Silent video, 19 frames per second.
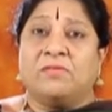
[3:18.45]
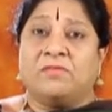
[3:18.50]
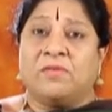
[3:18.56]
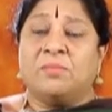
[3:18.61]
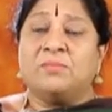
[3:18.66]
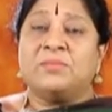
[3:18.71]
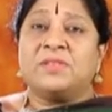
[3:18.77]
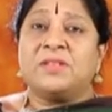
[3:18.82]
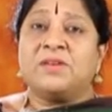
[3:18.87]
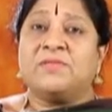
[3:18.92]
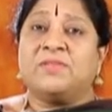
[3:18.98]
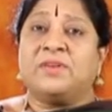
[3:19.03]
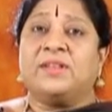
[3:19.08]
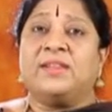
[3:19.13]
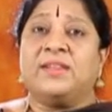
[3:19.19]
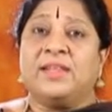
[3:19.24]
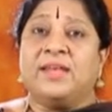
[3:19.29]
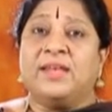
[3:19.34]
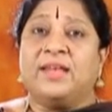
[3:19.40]
வம்ச
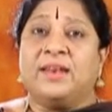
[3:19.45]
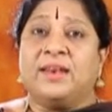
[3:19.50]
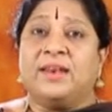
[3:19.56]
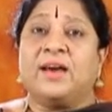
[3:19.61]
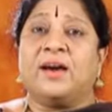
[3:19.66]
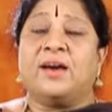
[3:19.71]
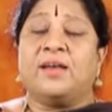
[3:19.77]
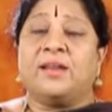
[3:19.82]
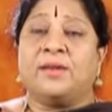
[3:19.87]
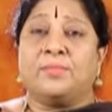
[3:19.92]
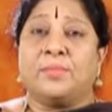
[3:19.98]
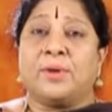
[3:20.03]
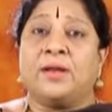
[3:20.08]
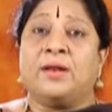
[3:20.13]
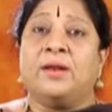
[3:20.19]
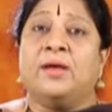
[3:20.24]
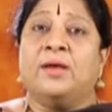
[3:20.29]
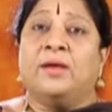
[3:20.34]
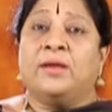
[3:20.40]
விருத்தி இல்லாமல்